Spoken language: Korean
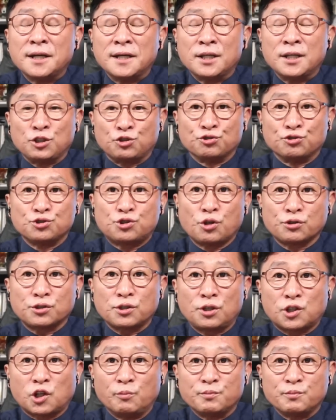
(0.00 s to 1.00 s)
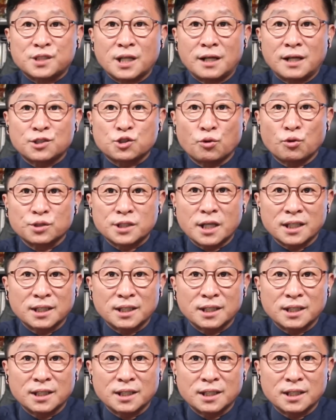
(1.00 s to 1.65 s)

윤석열 검찰총장이